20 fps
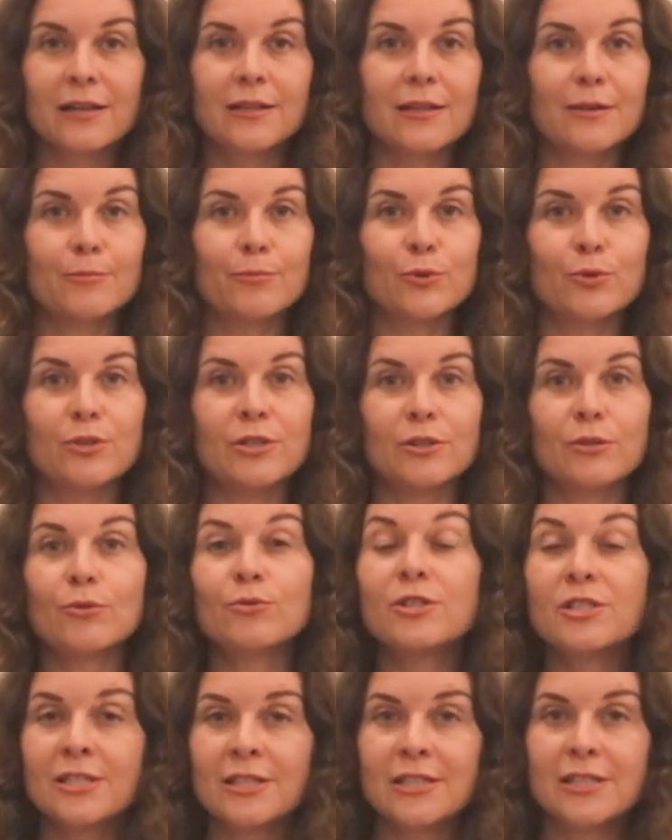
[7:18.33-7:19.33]
Это будет
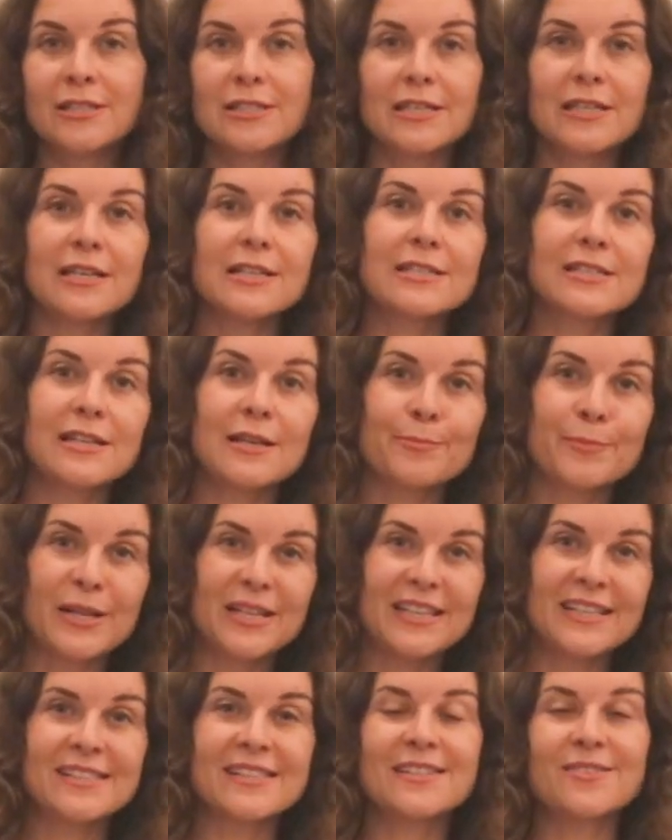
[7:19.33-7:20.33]
очень интересно и
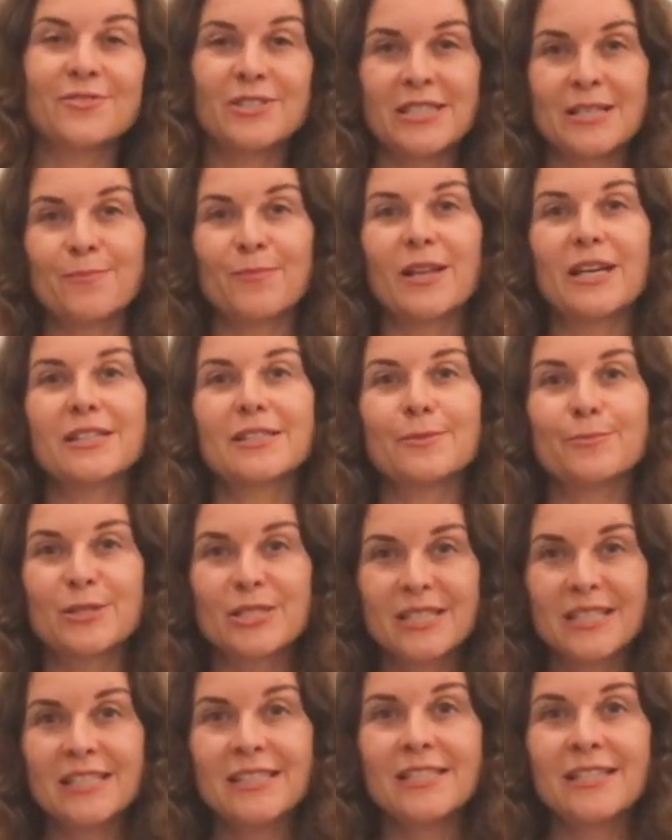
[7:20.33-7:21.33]
полезно всем нашим
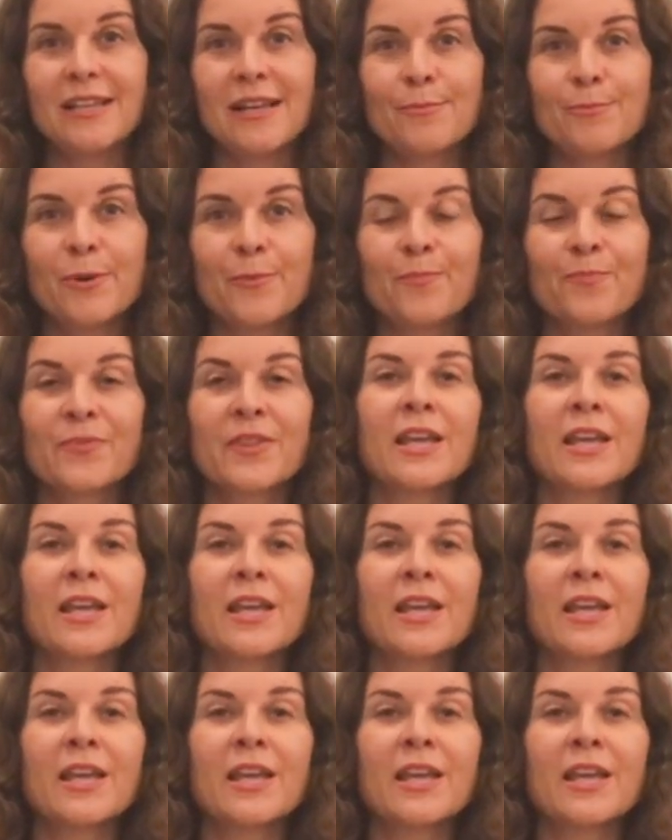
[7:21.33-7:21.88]
зрителям.